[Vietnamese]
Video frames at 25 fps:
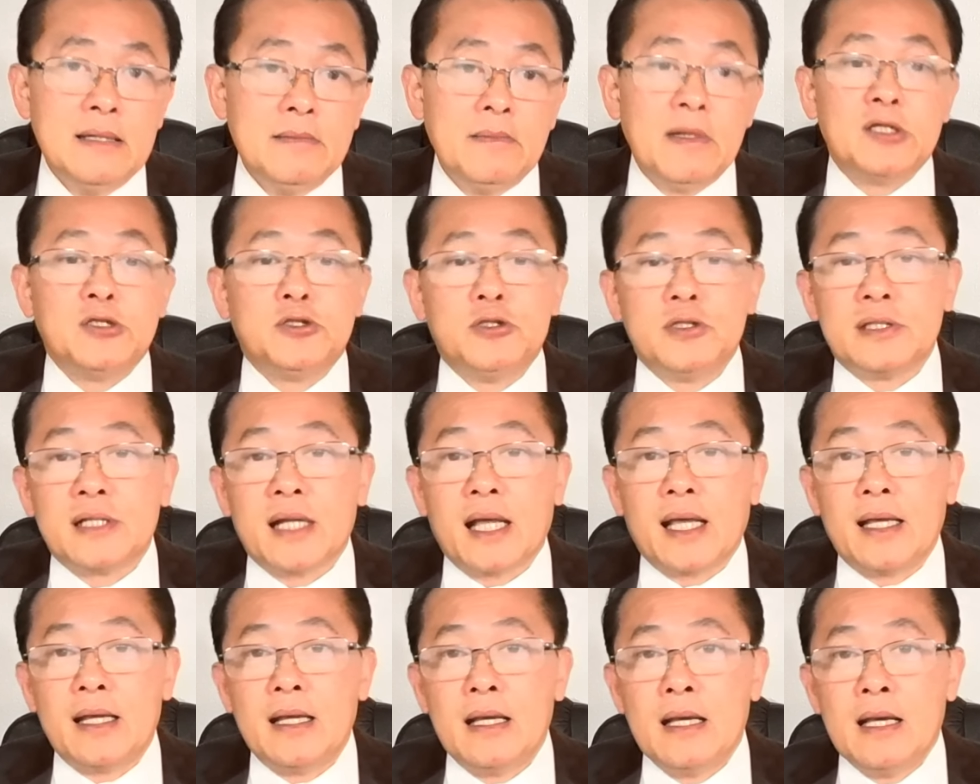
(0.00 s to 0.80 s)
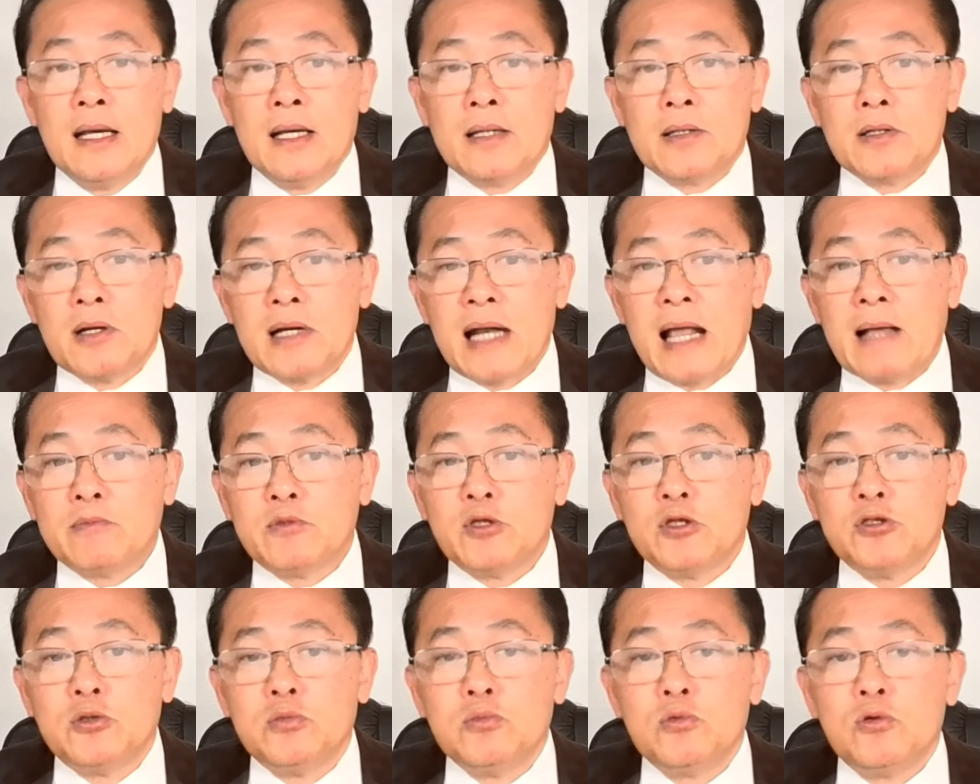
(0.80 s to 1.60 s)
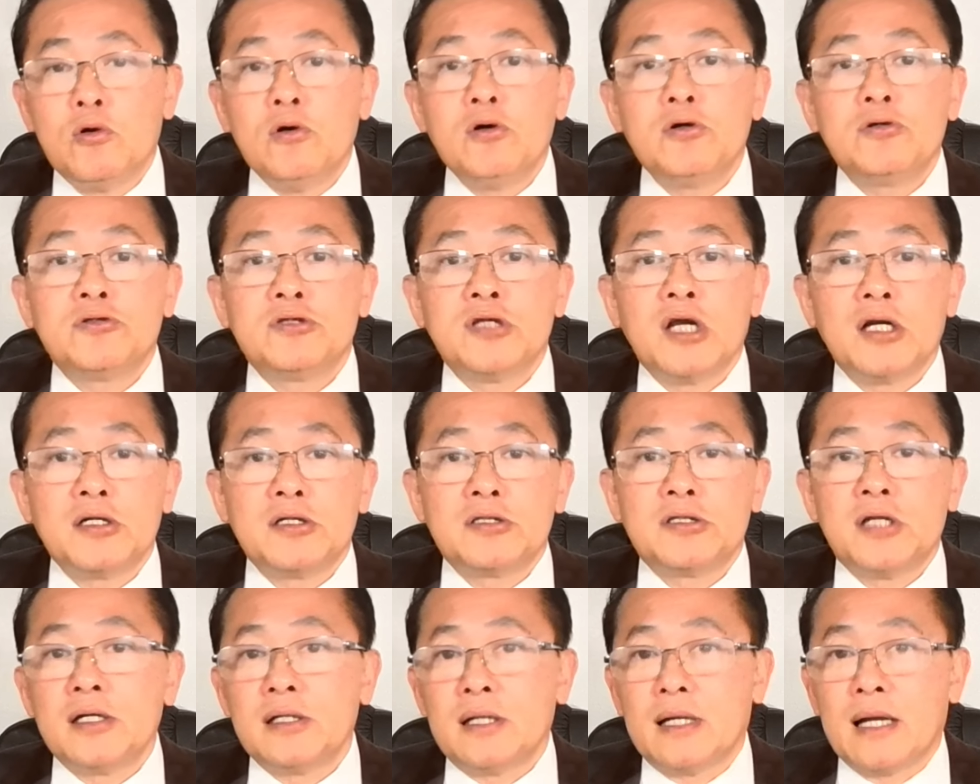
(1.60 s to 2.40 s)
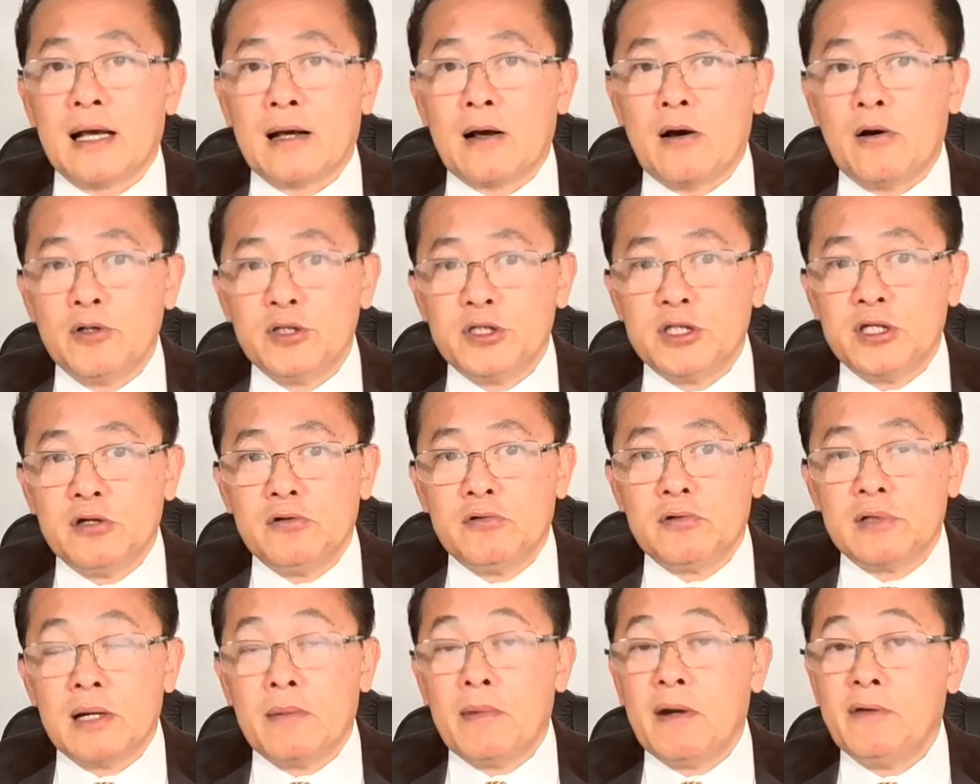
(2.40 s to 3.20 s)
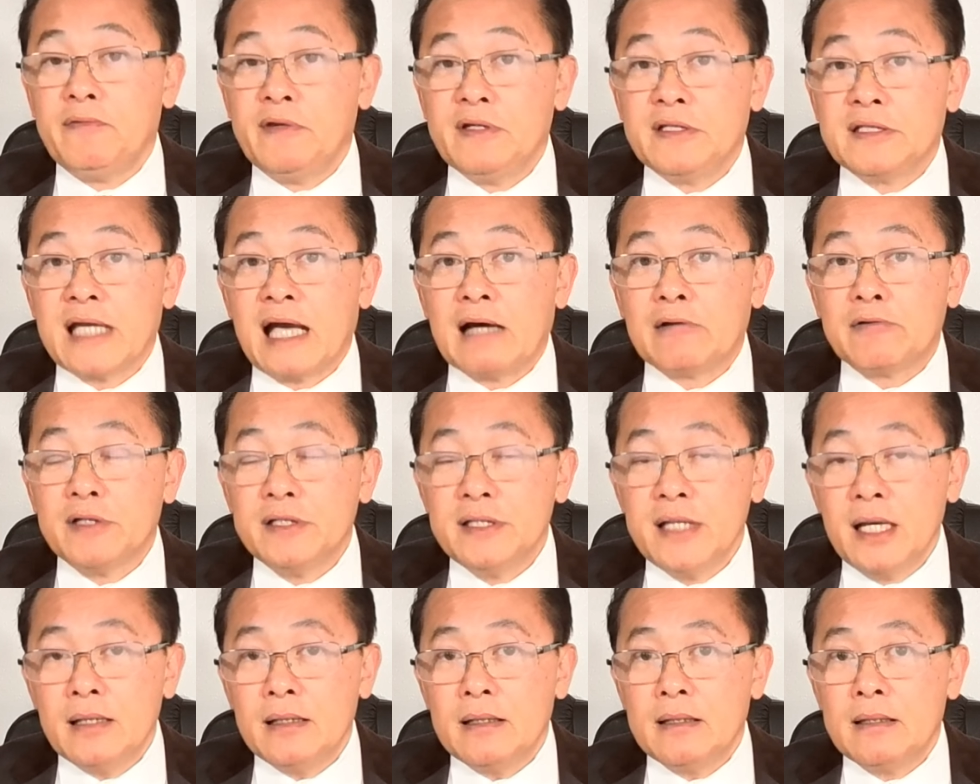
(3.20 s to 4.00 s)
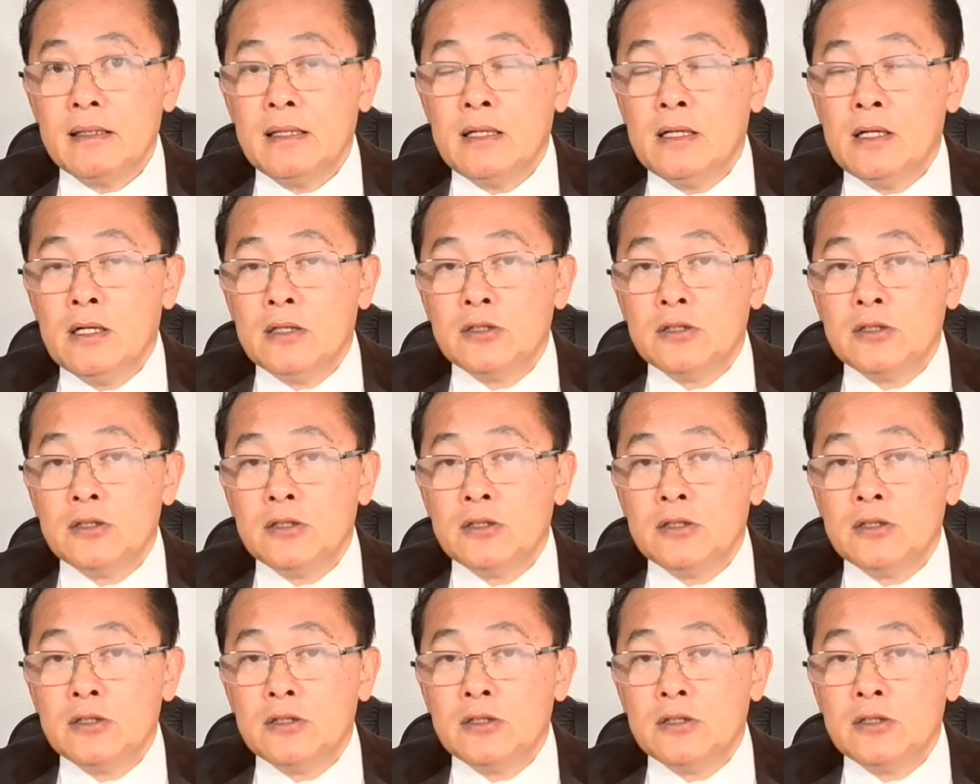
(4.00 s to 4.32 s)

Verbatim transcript: nhưng mà chuyện này nó làm cho Trung Quốc rất rất là khó chịu là bởi vì sao thứ nhất